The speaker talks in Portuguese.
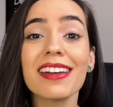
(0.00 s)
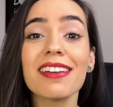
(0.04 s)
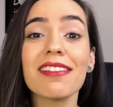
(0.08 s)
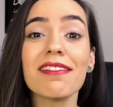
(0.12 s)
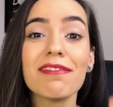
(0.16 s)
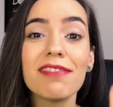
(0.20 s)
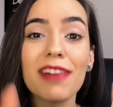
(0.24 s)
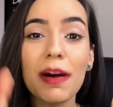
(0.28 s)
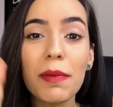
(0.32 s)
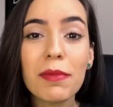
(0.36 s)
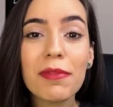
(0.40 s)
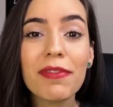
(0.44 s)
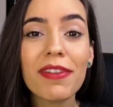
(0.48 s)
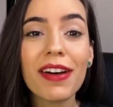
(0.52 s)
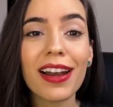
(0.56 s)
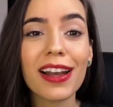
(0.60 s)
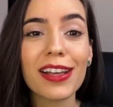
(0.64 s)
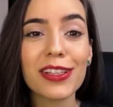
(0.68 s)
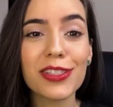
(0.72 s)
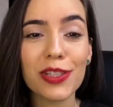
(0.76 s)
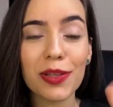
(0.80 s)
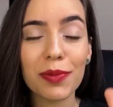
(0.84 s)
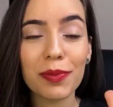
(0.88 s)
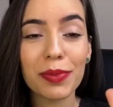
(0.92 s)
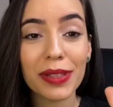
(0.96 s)
Vamos
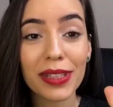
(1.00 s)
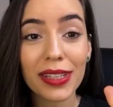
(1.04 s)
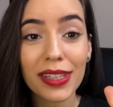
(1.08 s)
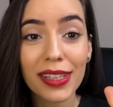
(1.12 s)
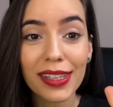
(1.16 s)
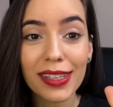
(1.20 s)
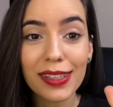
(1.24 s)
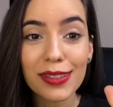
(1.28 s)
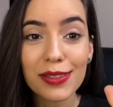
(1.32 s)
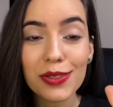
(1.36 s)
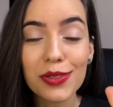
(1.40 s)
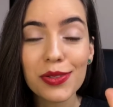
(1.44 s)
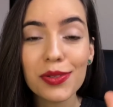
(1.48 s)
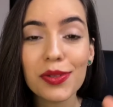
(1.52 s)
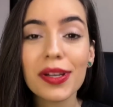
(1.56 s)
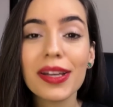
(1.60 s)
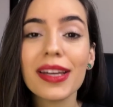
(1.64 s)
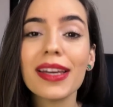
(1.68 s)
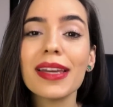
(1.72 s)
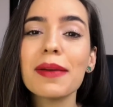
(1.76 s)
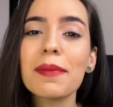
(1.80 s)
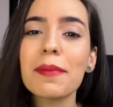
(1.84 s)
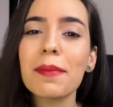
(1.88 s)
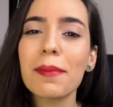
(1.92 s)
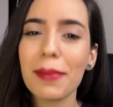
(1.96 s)
falar sobre isso
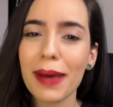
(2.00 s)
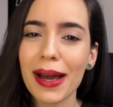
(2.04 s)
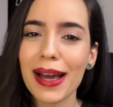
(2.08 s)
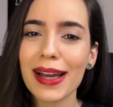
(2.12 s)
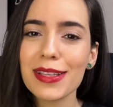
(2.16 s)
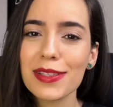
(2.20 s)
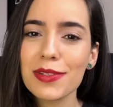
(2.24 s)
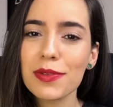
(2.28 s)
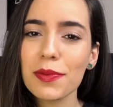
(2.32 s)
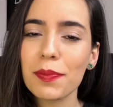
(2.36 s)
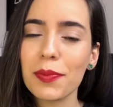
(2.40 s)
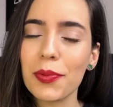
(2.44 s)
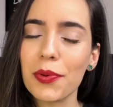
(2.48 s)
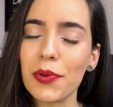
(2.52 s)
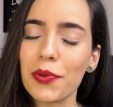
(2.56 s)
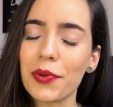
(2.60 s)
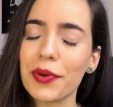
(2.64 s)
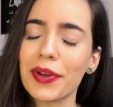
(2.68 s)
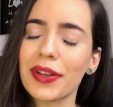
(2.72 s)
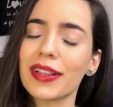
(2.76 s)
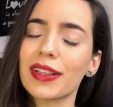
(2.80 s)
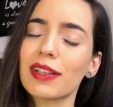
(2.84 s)
e mais um pouco.